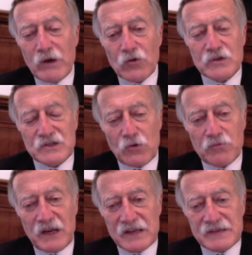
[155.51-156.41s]
di
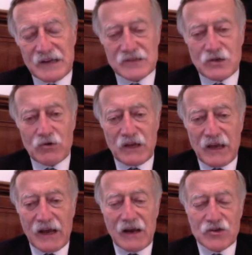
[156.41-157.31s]
somministrazioni che è
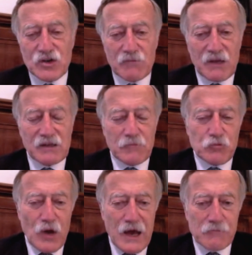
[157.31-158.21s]
leggermente più
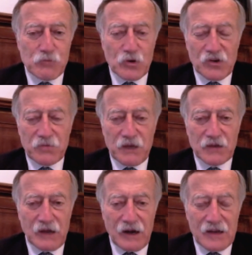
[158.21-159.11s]
ampio rispetto al
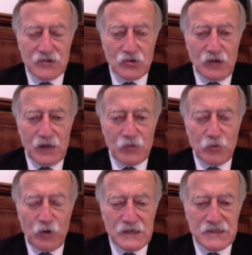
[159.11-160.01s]
resto della
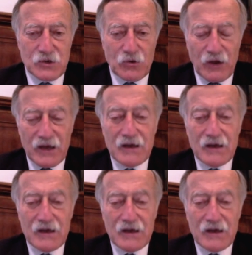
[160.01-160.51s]
popolazione,